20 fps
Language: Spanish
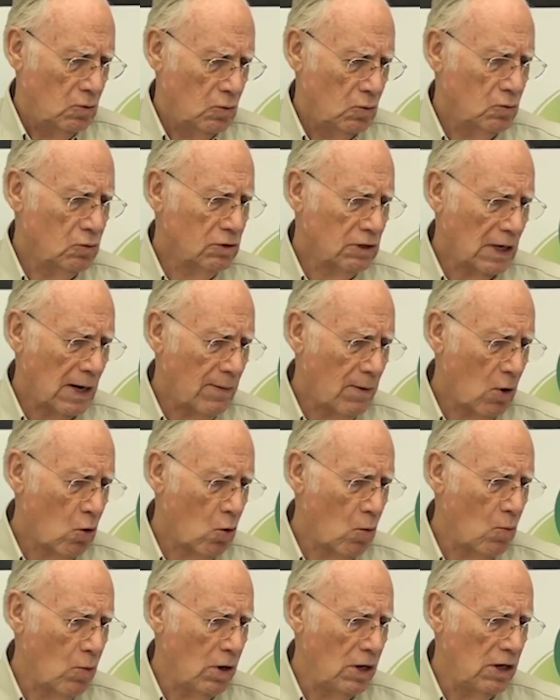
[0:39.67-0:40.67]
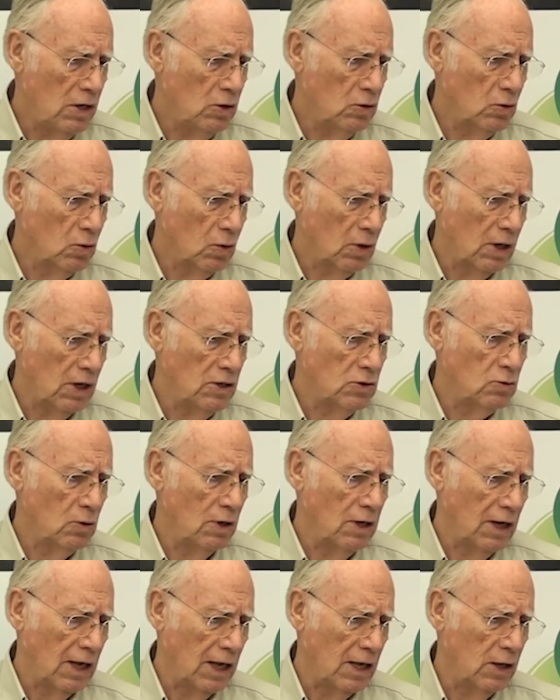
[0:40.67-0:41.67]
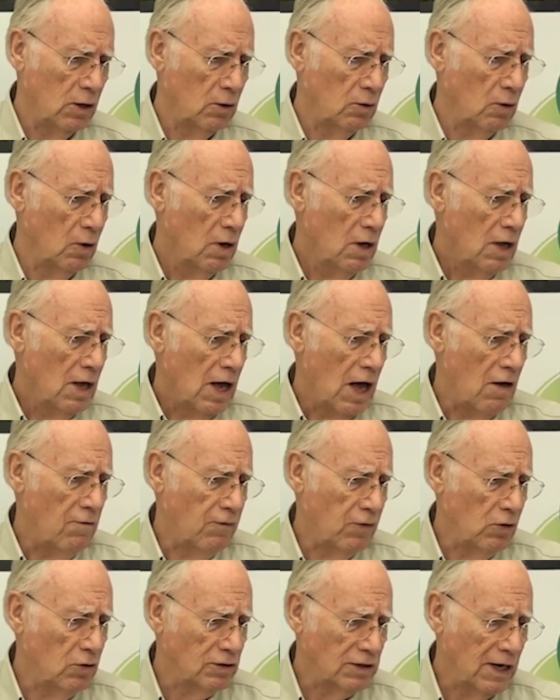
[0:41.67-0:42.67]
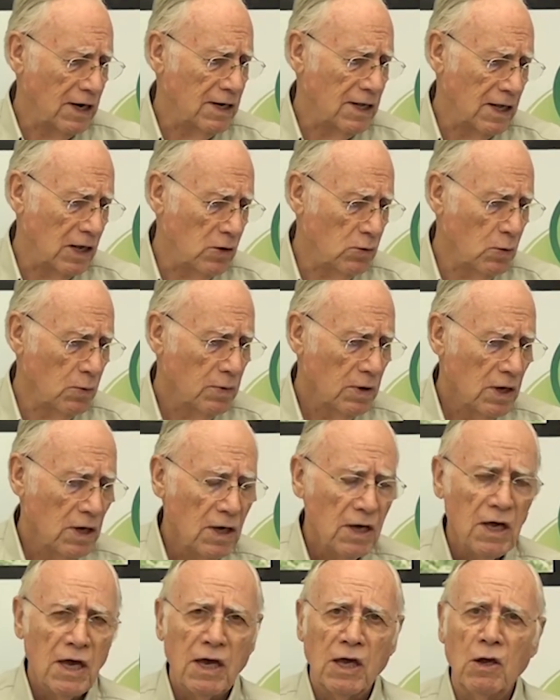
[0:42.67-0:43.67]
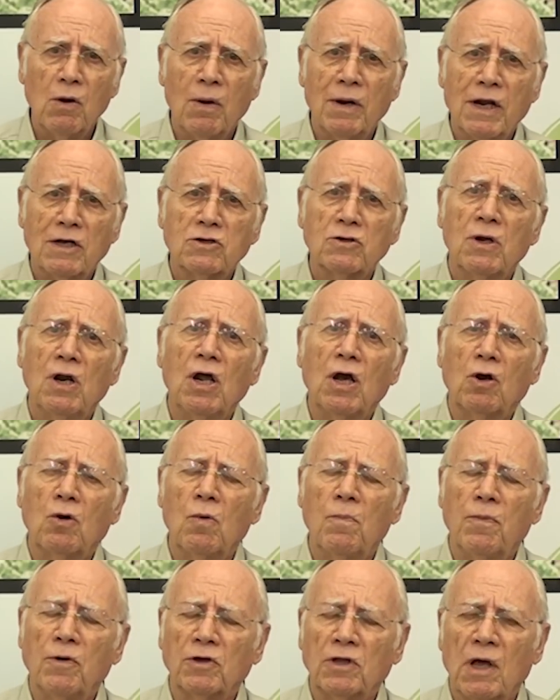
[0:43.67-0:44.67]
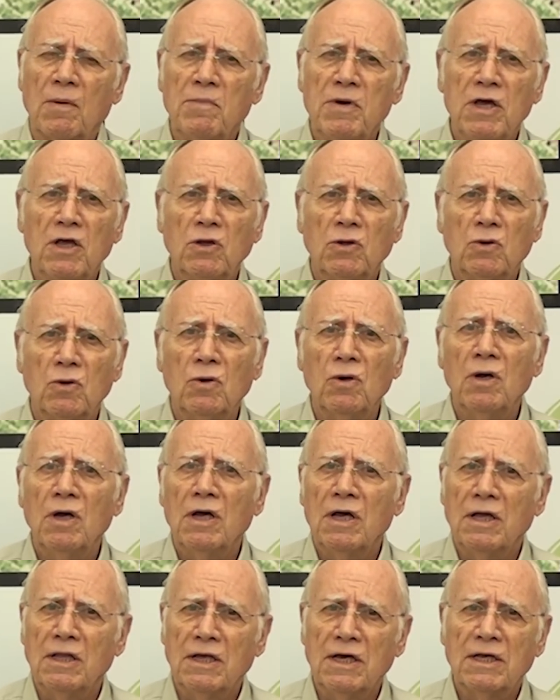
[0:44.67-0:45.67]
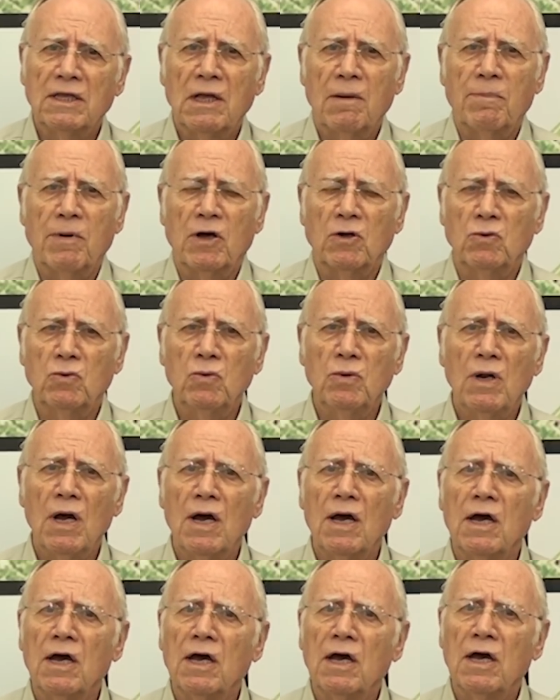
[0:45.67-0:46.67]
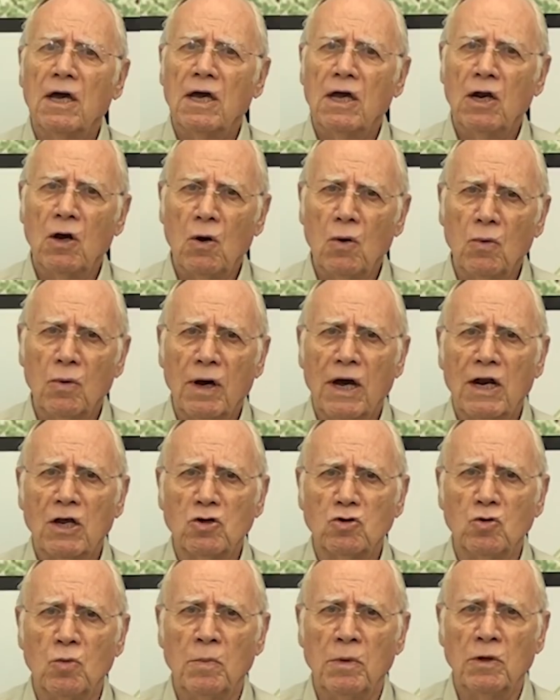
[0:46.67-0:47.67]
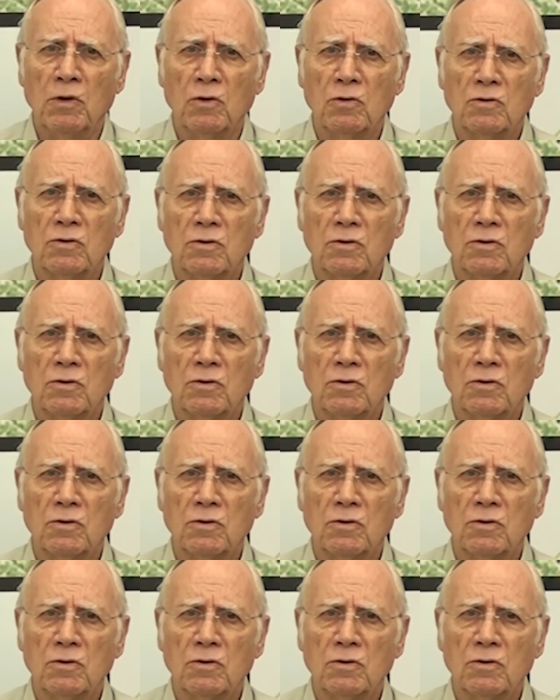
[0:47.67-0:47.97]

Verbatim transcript: un trabajo muy lindo que hizo el ingeniero Alfredo Salinas Ayub, quien nos habla sobre el comportamiento de esta pastura en los lugares húmedos.